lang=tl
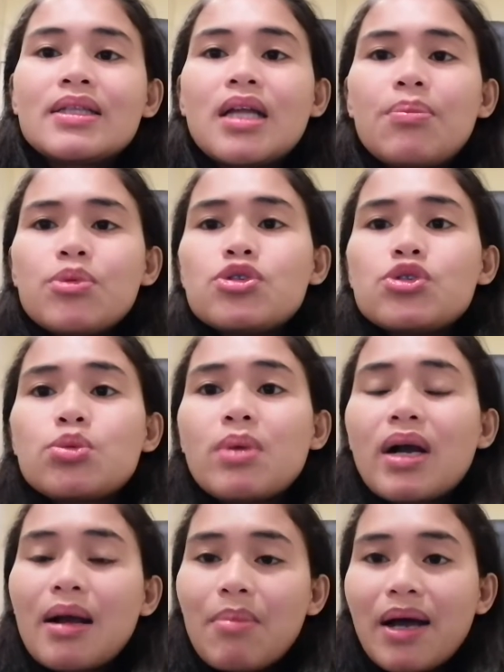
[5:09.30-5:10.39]
Tapos yung
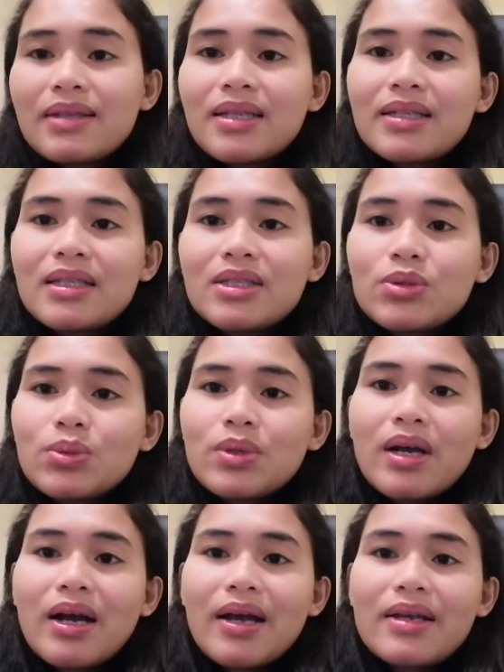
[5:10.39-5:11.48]
mga bata dito
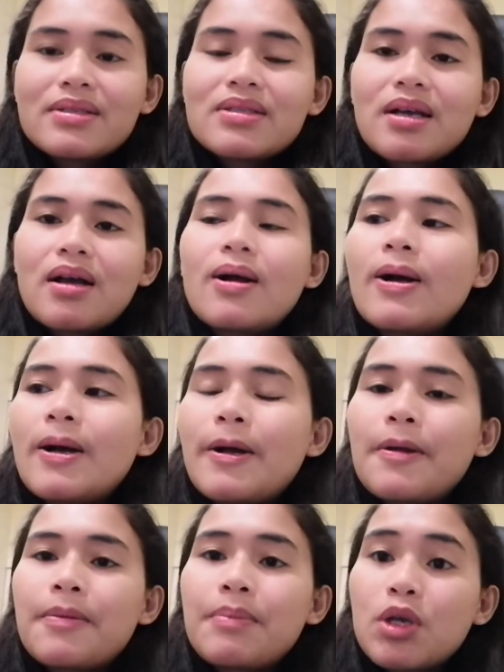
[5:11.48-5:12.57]
guys, uh,
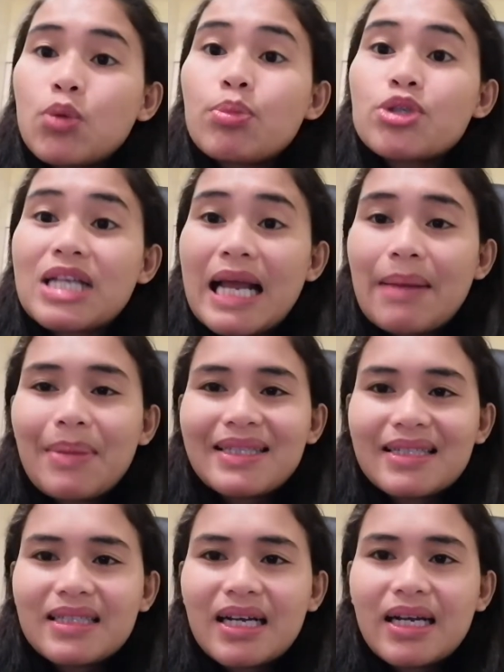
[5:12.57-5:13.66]
meron po silang
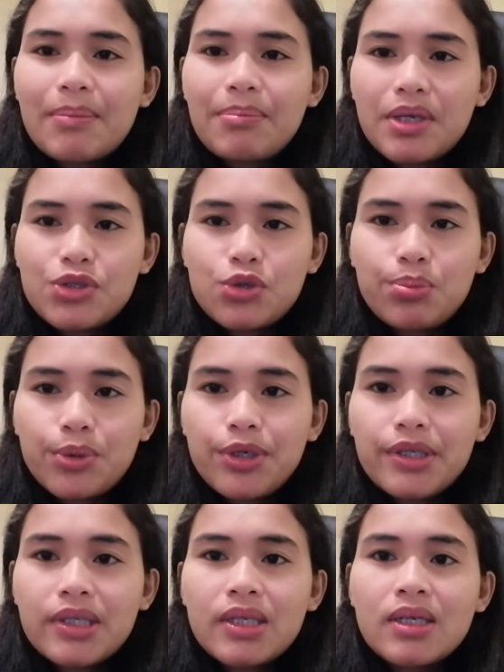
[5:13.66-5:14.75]
matatanggap na
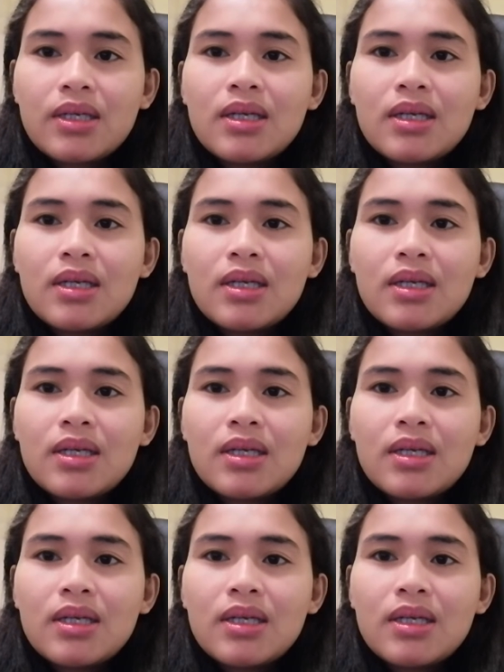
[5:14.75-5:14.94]
support.